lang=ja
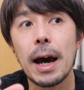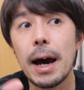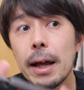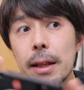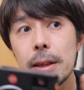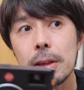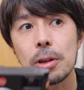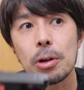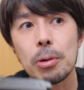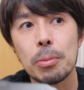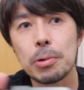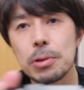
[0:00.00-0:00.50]

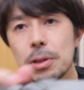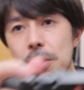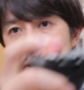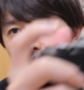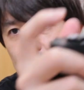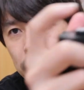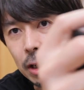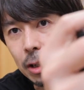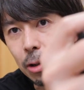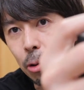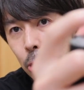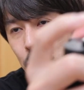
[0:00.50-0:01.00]
あって思った
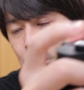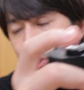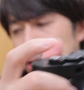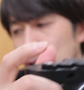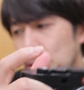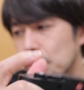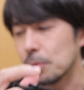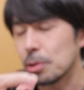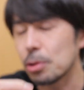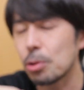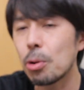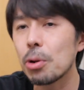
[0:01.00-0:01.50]
瞬間に押し
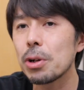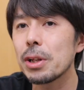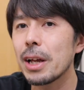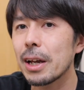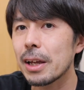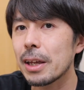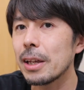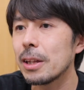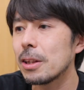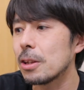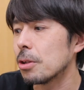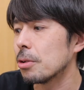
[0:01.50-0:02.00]
込む、これだ
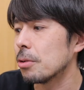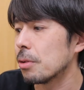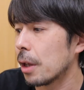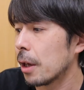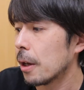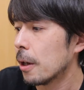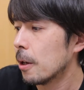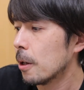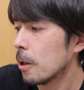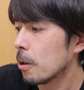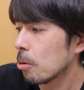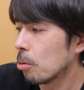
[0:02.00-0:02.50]
けっていう
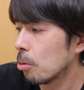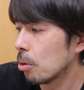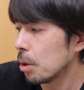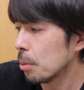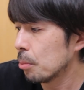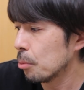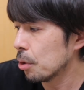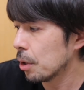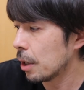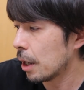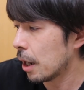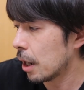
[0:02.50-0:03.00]
ね、これ
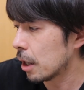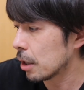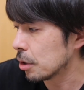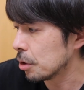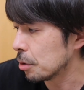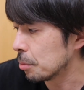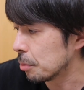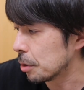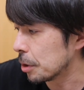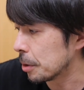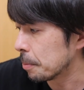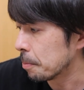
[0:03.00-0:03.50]
もねある
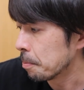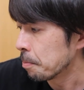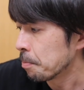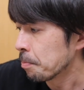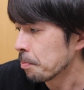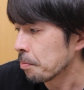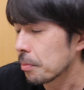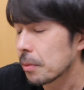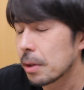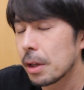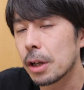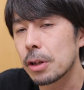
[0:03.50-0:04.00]
意味、
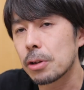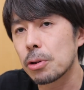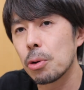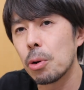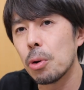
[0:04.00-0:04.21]
ラ